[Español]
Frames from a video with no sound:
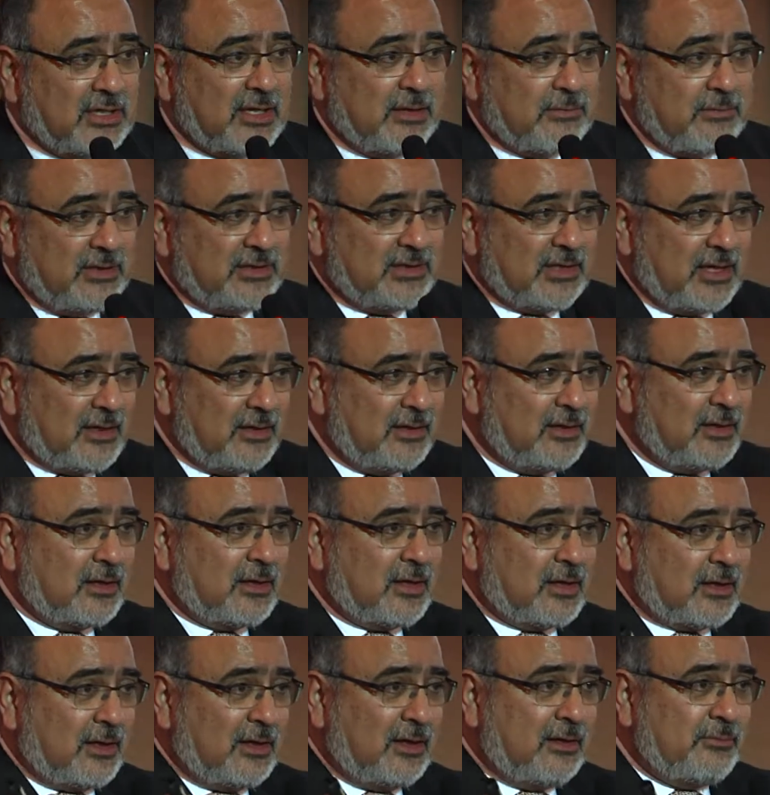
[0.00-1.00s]
evitar el
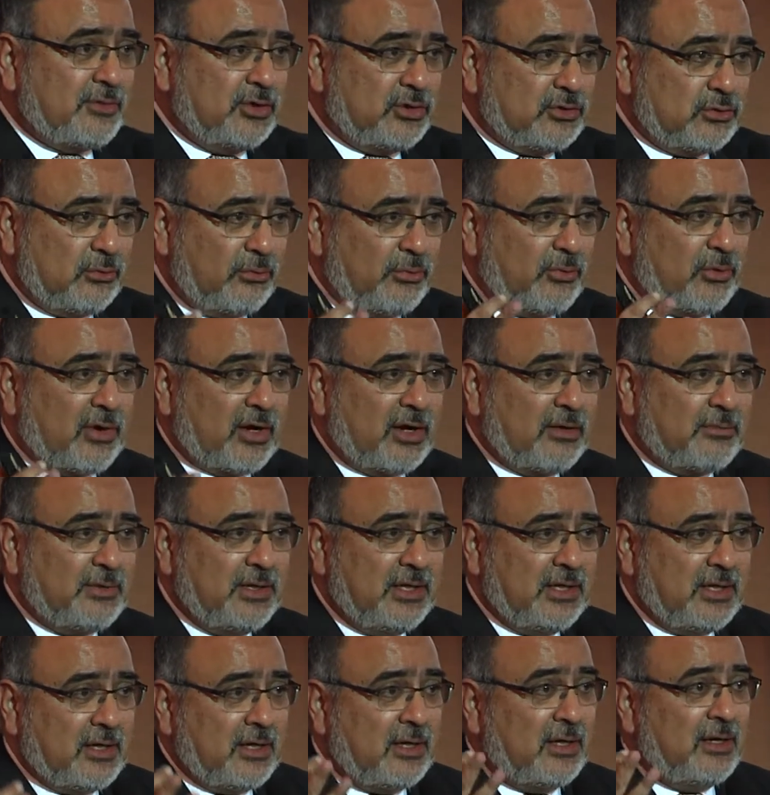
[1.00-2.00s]
descarrilamiento por la
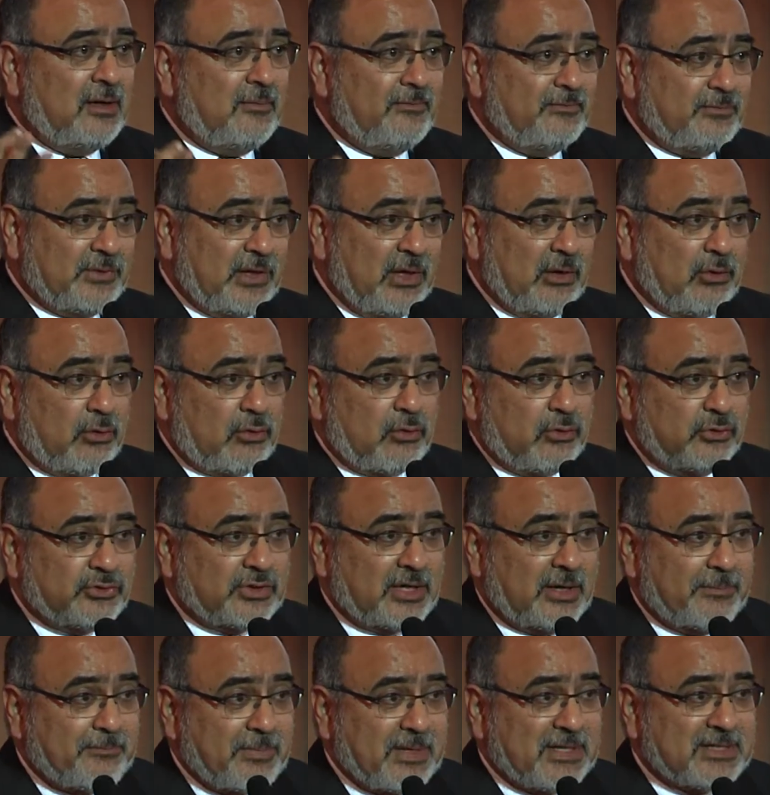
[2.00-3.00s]
vía de los
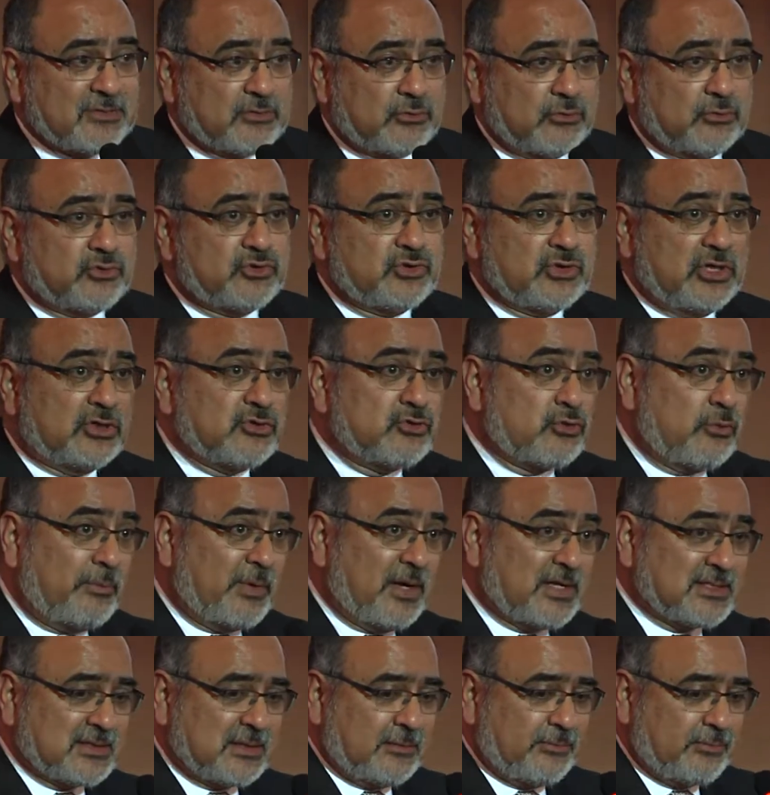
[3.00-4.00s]
contrapesos y eso
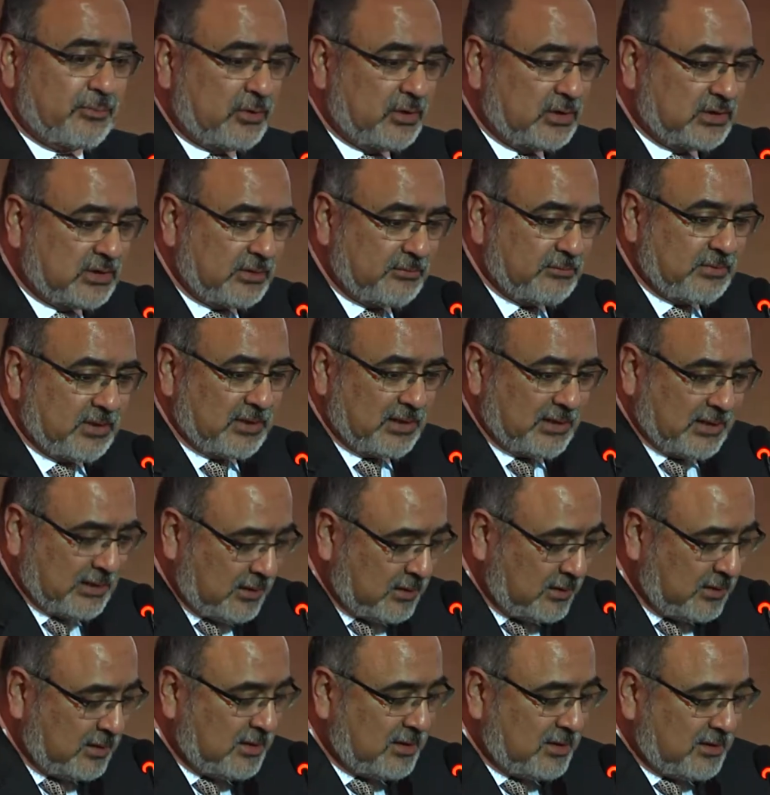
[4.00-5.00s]
pasa por el tema de la
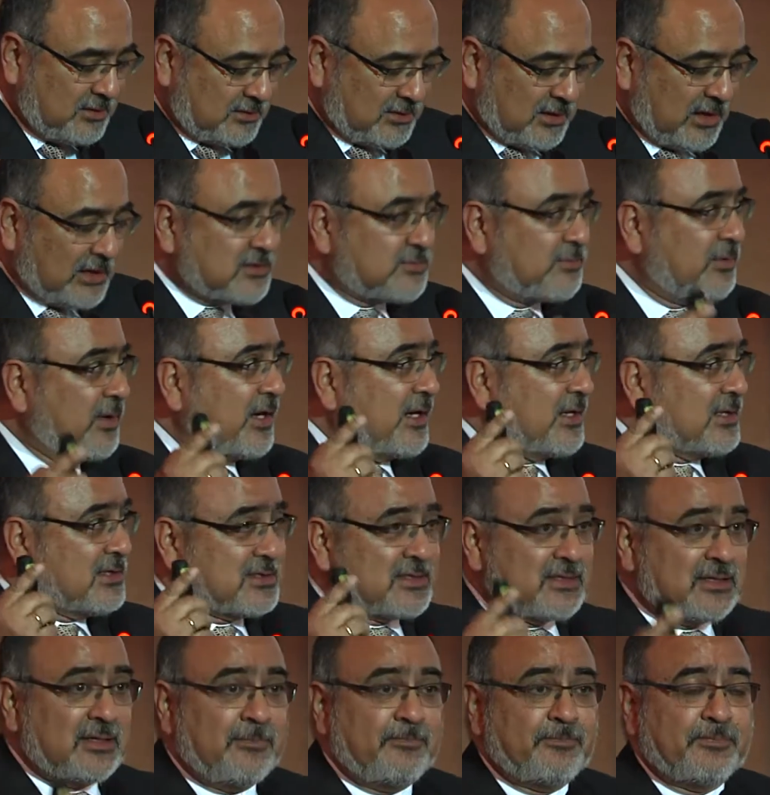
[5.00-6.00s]

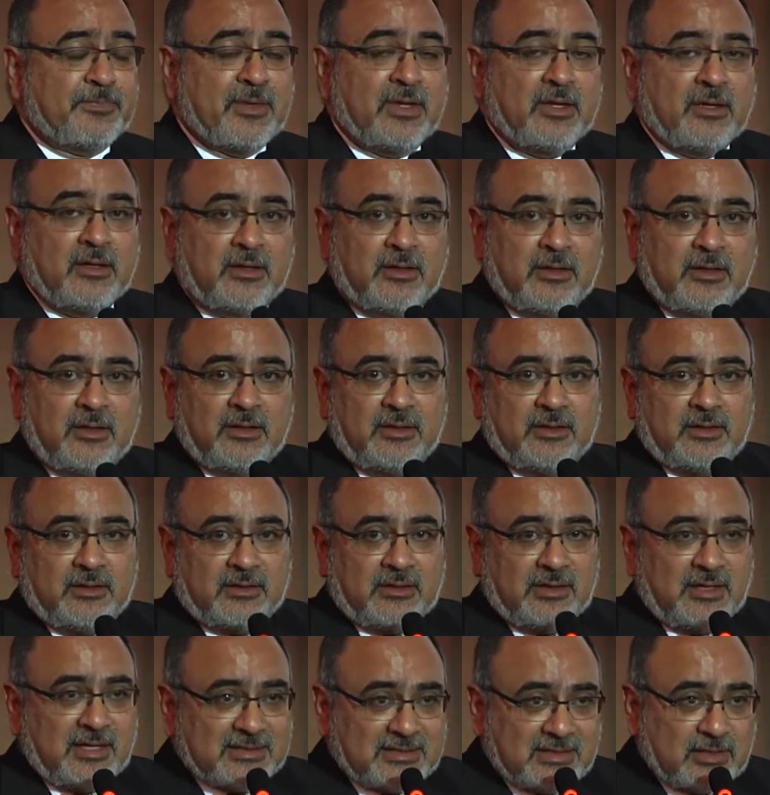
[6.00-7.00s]
transparencia.
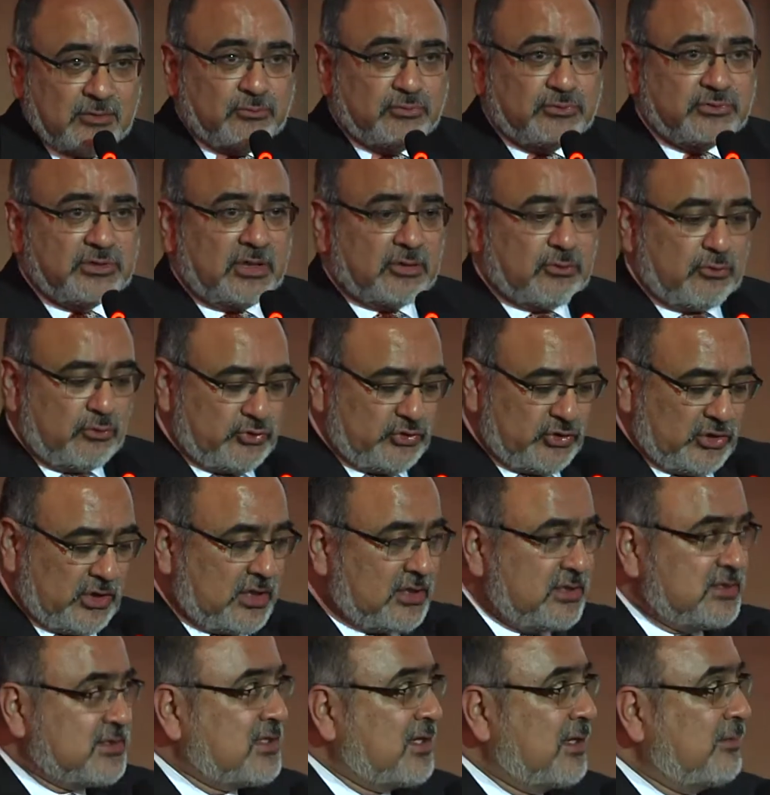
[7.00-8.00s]
La segunda cosa que
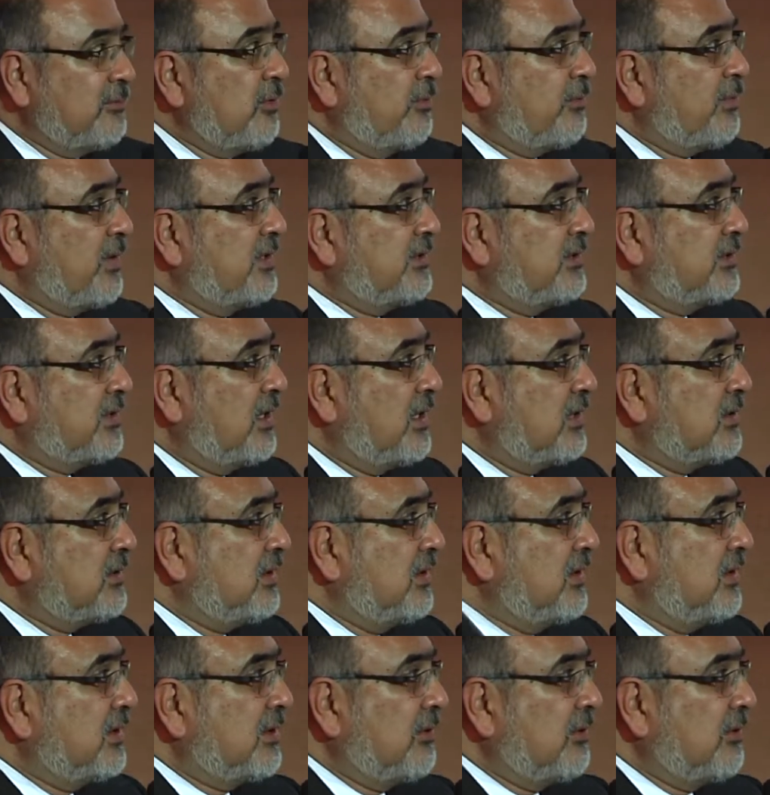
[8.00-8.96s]
quisiéramos plantear tiene que